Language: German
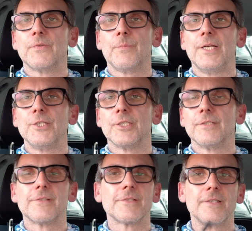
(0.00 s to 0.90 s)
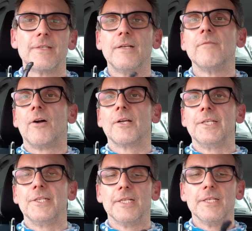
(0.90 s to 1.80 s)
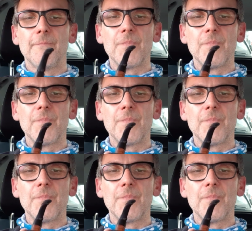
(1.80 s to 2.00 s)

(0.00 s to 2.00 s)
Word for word: vorbeischaut, war genial.